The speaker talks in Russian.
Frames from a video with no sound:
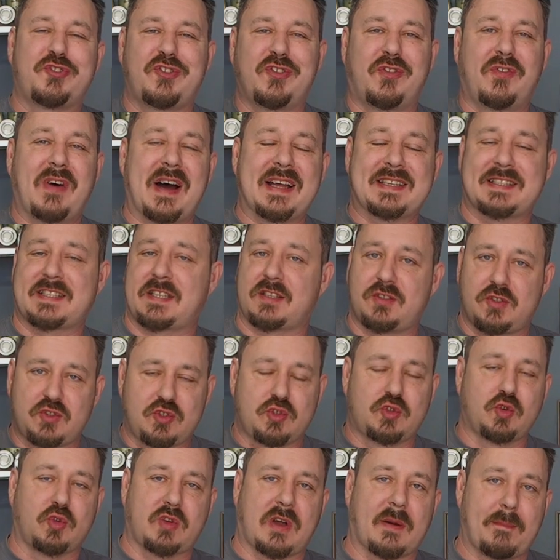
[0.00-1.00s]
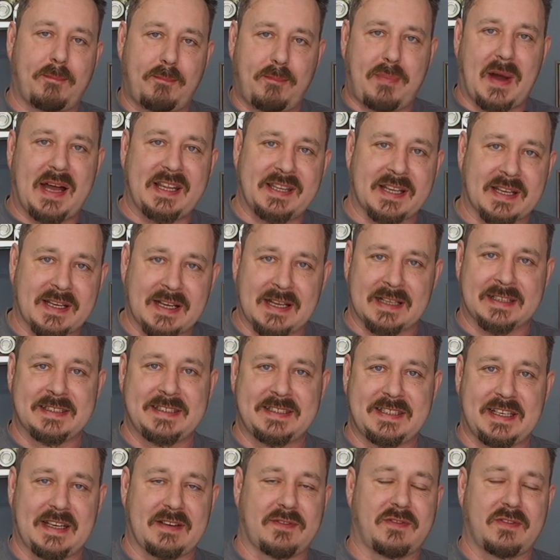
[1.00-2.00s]
20 банок
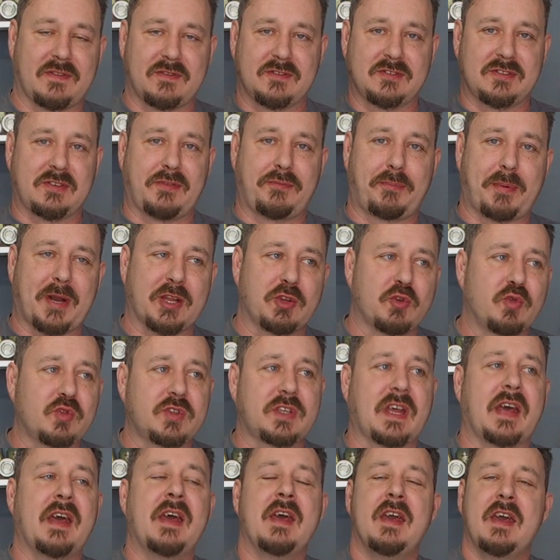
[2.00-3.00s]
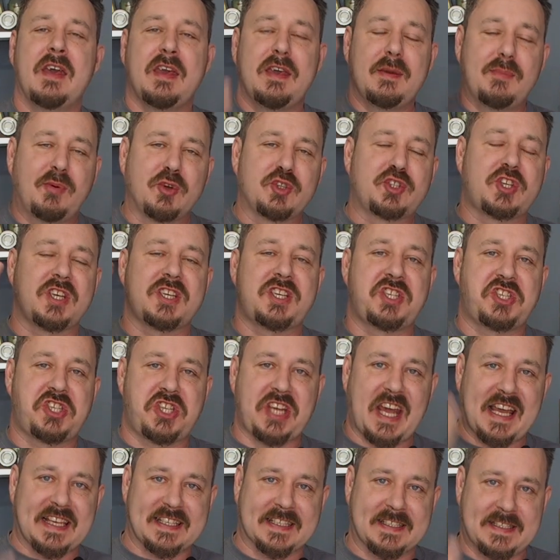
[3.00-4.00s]
консервов главпродукта и буду здесь
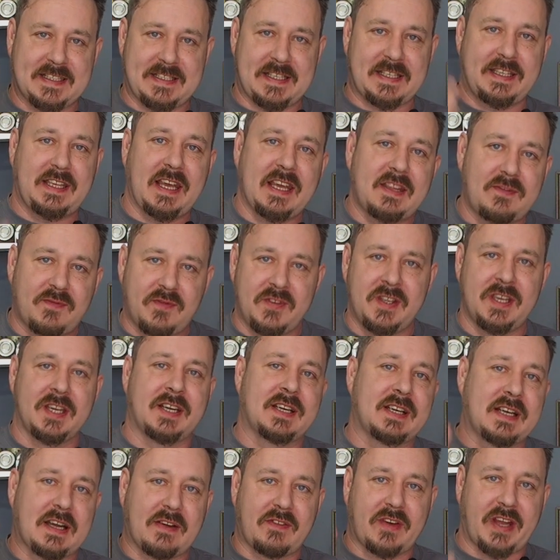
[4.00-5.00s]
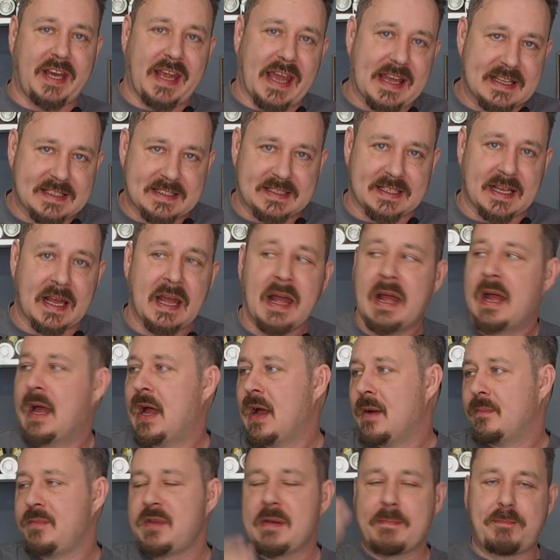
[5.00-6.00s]
час сидеть в них ковыряться.
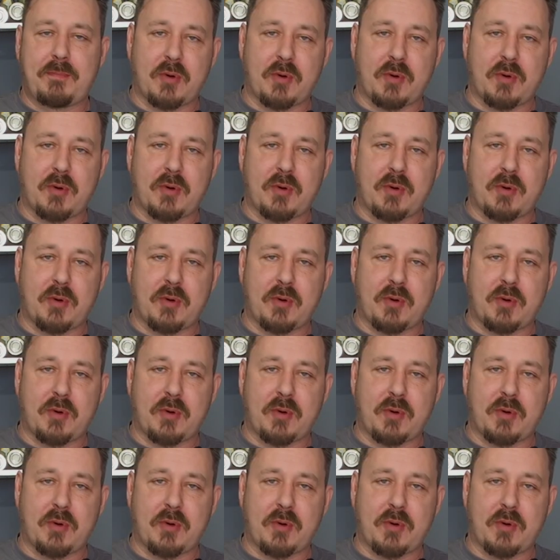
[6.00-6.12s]
Мне